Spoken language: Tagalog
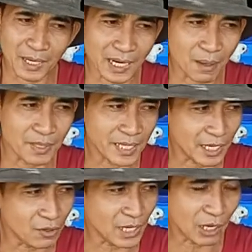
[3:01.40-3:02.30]
mga rabbit,
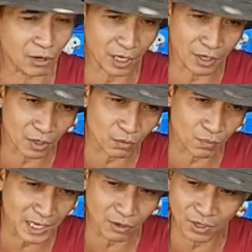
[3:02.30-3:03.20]
idol, lalo na kung
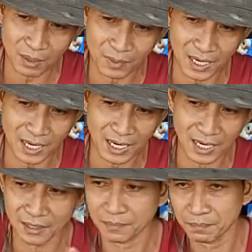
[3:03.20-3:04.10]
mayroon ka mga
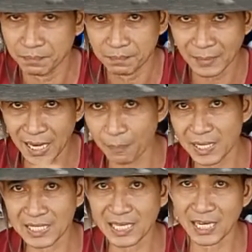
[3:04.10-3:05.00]

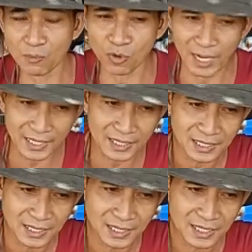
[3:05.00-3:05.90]
malapit ka sa damuhan.
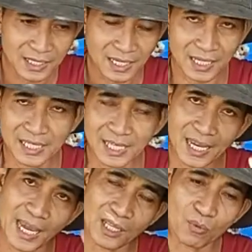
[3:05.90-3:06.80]
Kasi
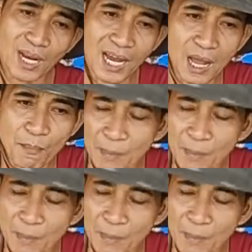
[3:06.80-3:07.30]
kahit wala kang